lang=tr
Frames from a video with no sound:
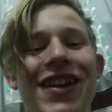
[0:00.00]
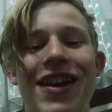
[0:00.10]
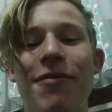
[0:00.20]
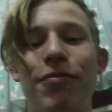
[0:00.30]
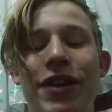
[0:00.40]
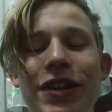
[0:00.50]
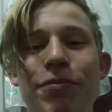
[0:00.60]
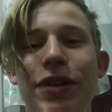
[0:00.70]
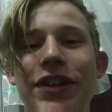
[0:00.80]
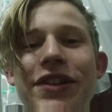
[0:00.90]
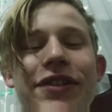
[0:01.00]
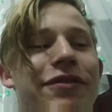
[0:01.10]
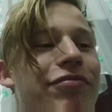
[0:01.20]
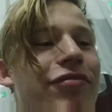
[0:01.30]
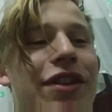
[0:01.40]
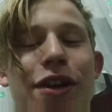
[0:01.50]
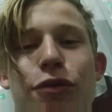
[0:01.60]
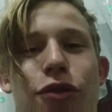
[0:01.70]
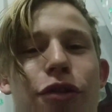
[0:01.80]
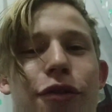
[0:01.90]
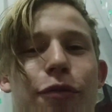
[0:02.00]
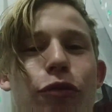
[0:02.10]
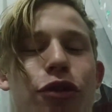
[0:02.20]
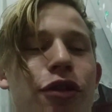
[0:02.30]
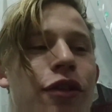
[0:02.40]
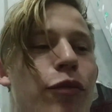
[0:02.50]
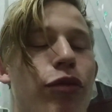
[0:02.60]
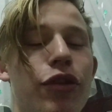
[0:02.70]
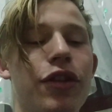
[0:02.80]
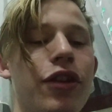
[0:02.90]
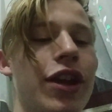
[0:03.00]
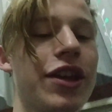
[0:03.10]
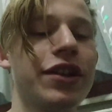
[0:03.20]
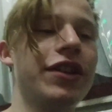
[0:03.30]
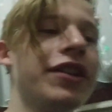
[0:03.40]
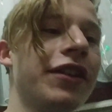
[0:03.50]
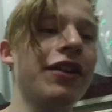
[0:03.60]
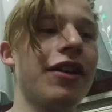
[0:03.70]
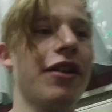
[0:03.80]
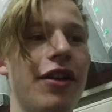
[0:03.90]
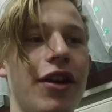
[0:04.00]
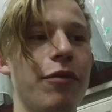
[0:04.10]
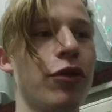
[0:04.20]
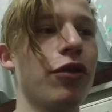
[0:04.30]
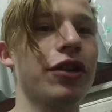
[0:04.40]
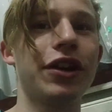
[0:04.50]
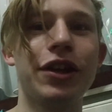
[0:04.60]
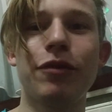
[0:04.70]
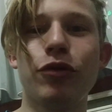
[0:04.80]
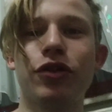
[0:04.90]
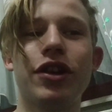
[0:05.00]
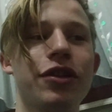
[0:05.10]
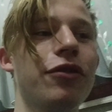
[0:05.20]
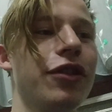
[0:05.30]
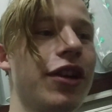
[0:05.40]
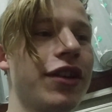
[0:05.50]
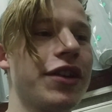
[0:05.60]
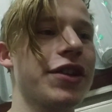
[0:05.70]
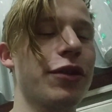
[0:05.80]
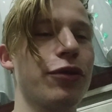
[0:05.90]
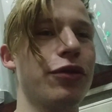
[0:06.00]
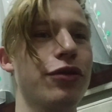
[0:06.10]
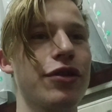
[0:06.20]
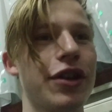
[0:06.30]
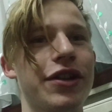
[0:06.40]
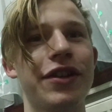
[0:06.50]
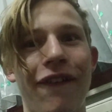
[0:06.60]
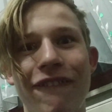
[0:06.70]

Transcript: Hep balık balık. Trabzon modu moduna girdi. Ama o kadar yemiyorlardır onlar da işte Ruslar.